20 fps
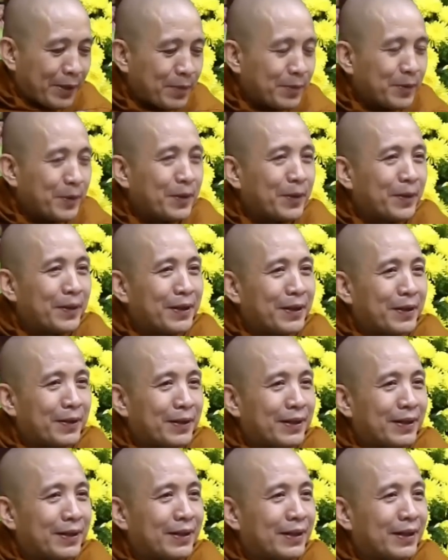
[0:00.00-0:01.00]
hồi nãy chúng tôi
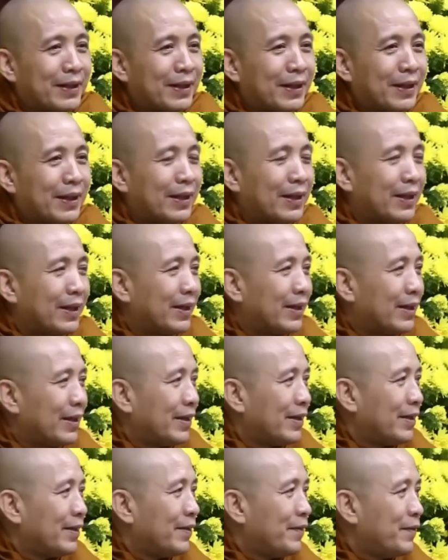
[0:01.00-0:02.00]
nói rồi
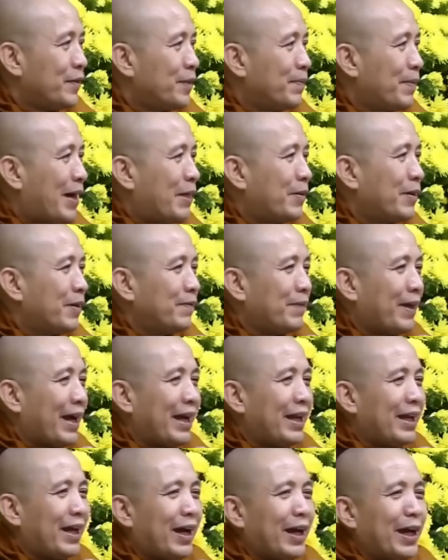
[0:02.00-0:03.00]
phước báo
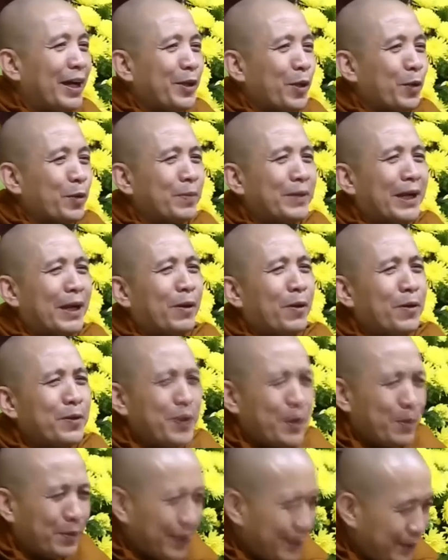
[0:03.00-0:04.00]
không phải là ở cái chỗ chúng ta
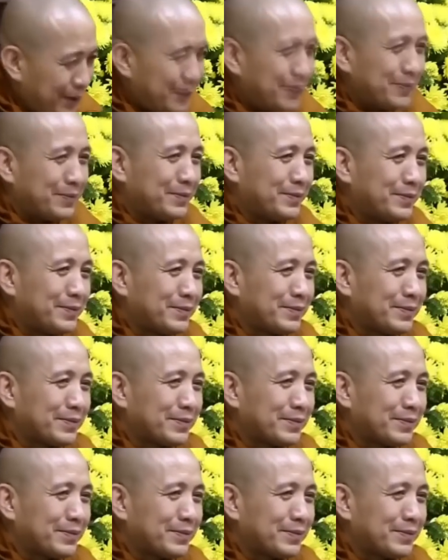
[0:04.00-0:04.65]
có nhiều thứ